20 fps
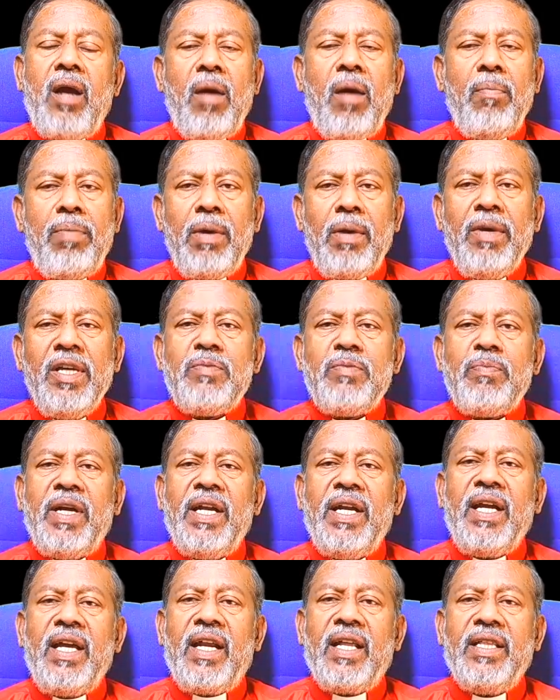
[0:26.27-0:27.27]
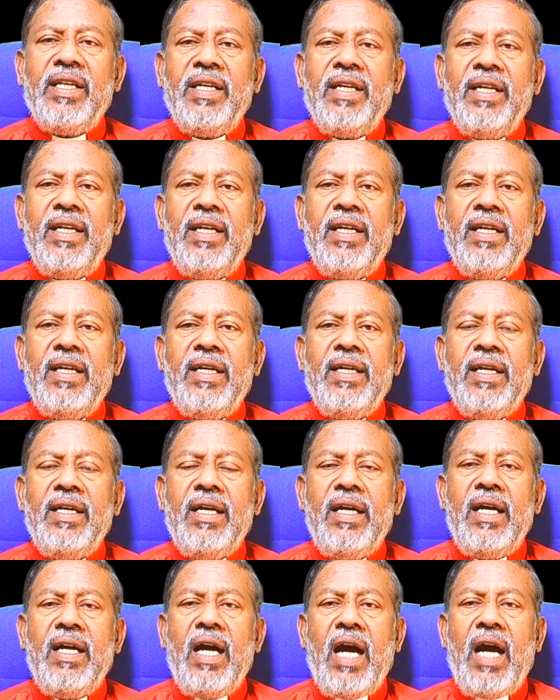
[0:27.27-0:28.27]
காம்ப்ரமைஸ் பண்ணிக்கிறது
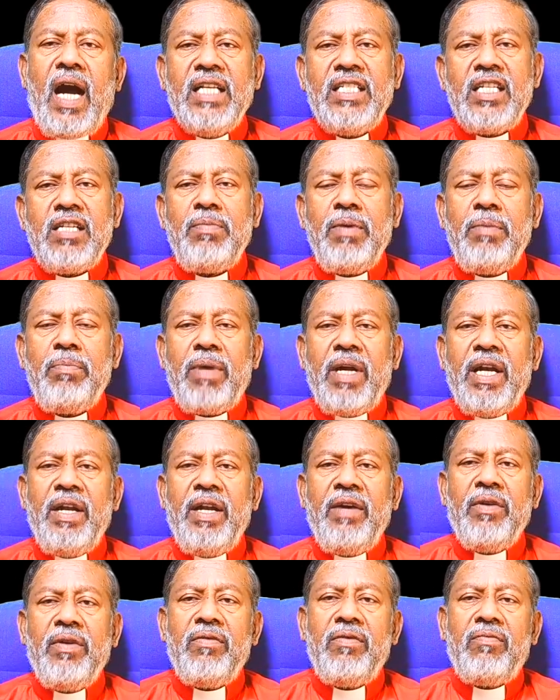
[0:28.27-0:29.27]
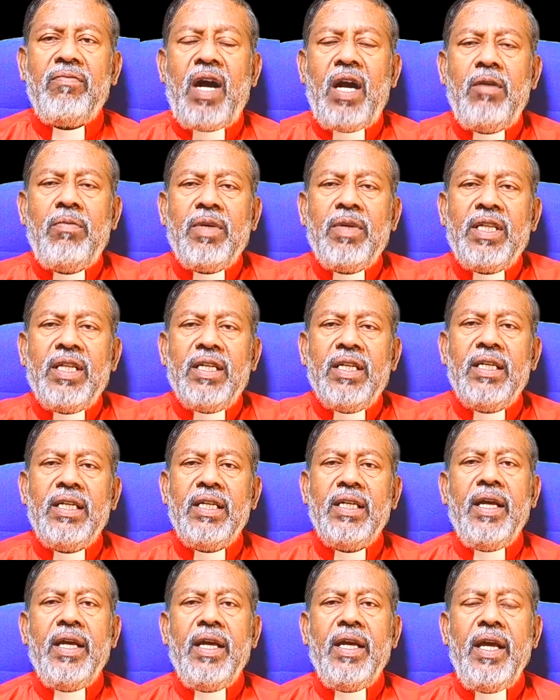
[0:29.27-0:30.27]
அட்ஜஸ்ட்மெண்ட் பண்ணி வாழ்வது
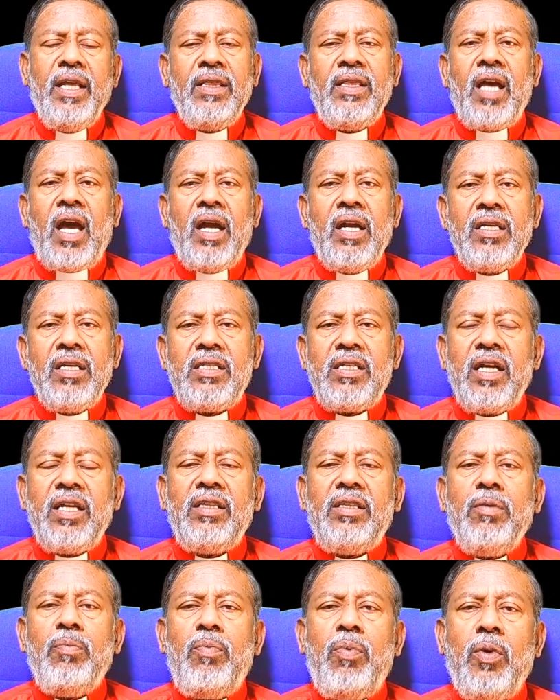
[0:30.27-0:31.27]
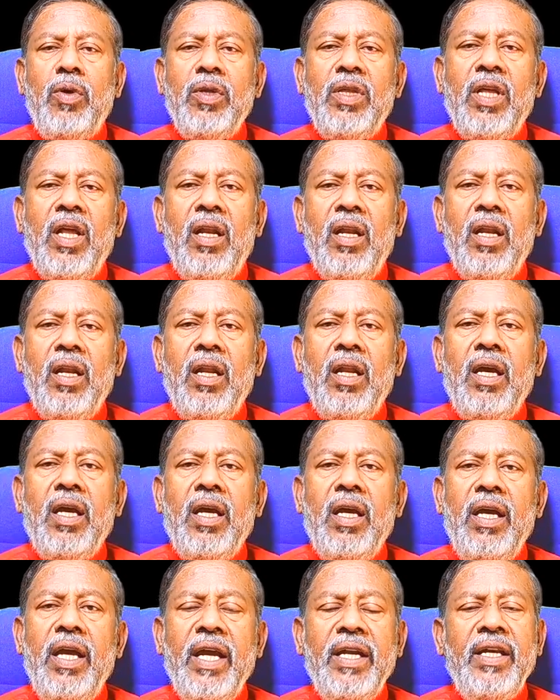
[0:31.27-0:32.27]
இந்த அனுசரித்து போதல்
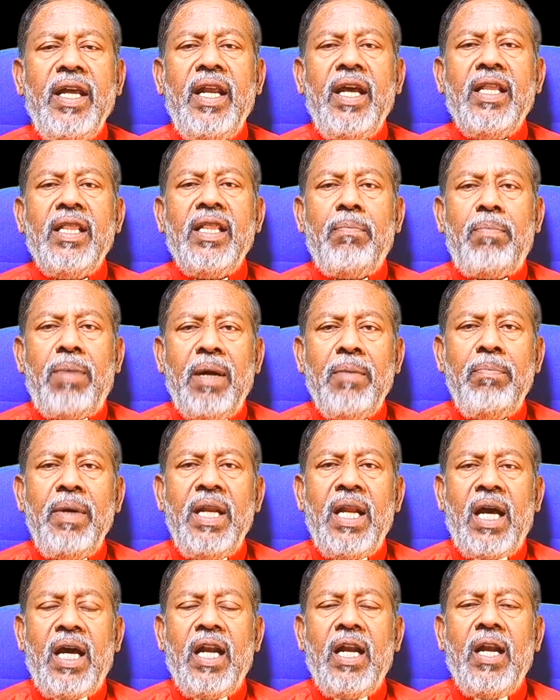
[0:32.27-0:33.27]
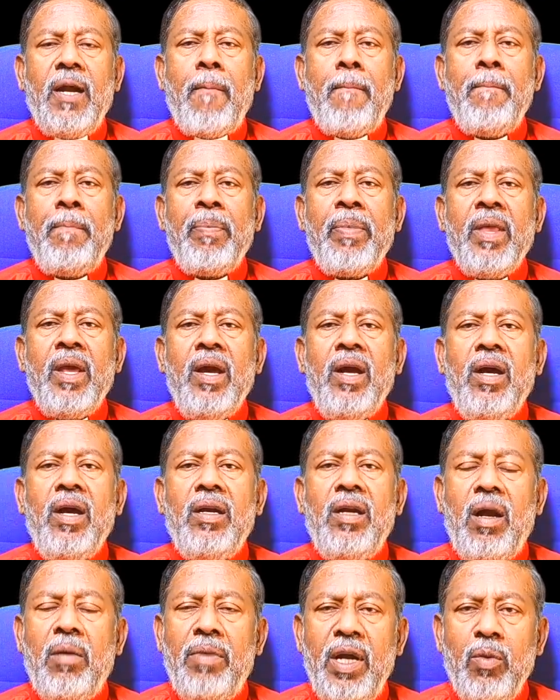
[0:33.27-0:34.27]
என்கிற இந்த பண்பினால்
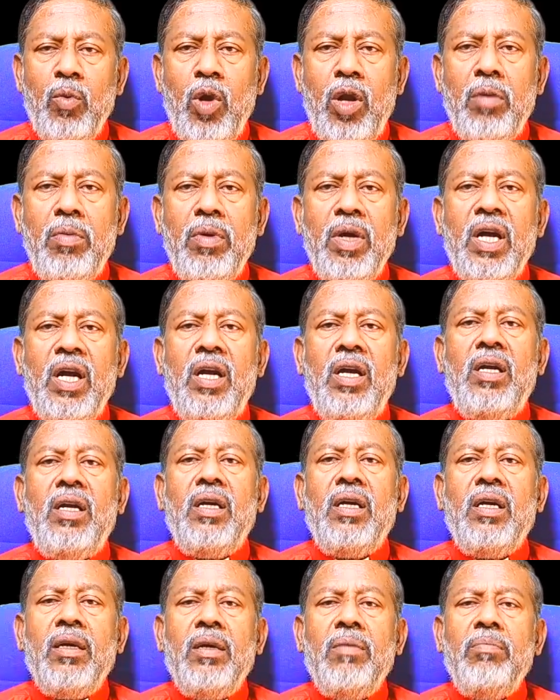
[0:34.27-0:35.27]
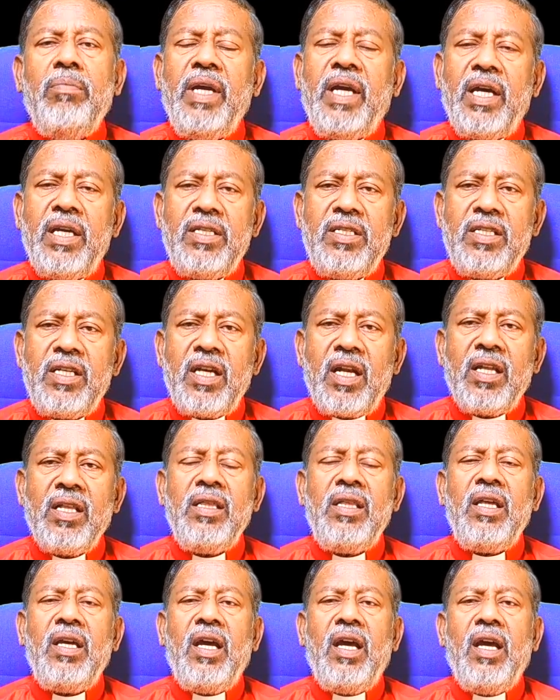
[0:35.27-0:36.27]
நம்முடைய உறவுகள்
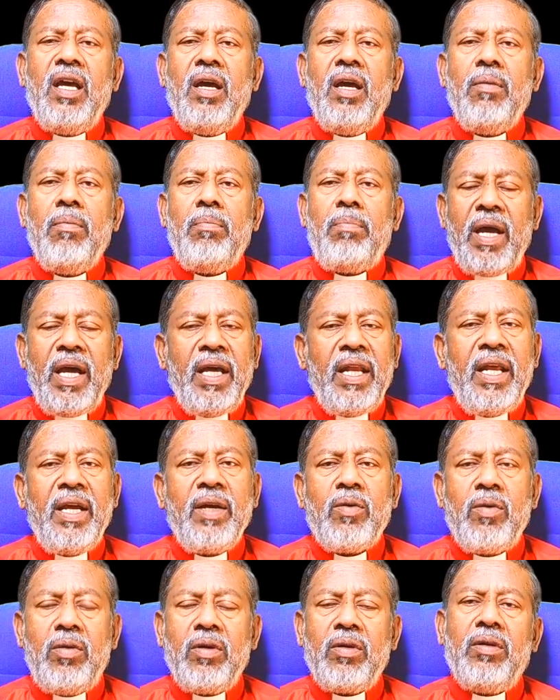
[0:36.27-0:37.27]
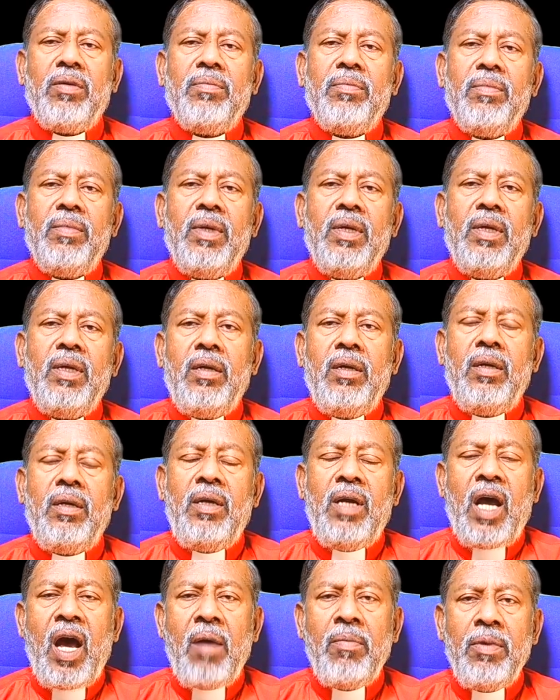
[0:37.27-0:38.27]
மிகச்சிறந்த பயனை கொடுக்கும்
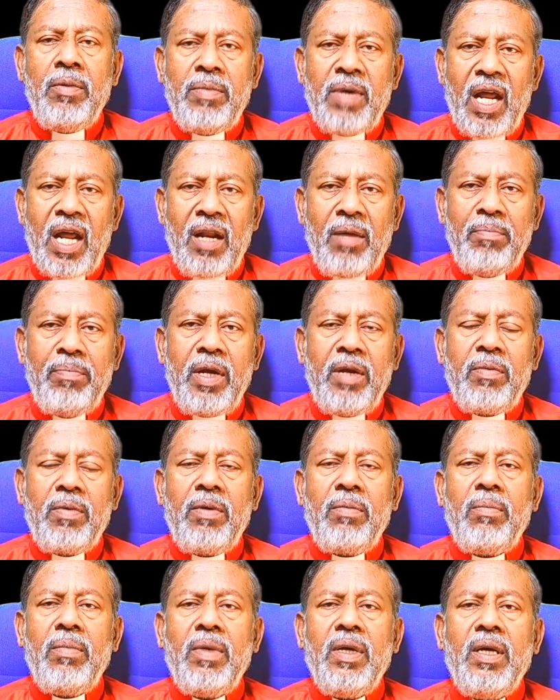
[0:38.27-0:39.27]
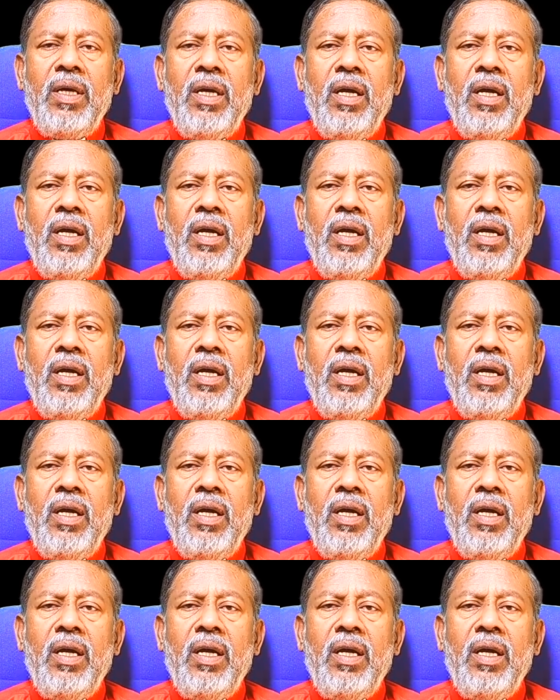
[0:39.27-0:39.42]
நாமும் நலம் பெறுவோம்